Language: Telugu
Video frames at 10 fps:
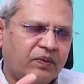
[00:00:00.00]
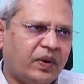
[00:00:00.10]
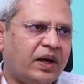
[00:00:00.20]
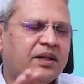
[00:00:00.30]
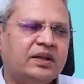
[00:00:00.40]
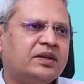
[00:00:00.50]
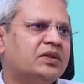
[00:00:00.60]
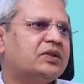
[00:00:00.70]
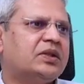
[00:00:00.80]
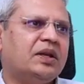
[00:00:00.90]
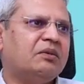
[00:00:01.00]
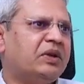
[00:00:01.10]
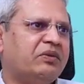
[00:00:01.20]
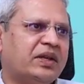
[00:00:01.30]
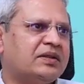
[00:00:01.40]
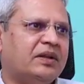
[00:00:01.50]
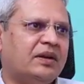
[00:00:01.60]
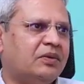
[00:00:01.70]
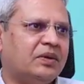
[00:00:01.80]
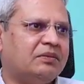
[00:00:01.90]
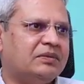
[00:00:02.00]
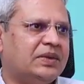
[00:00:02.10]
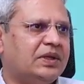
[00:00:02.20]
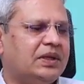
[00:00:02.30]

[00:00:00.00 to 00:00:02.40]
వాళ్ళని రక్షించడానికి మనం వ్యాక్సిన్లు అనుకున్నాం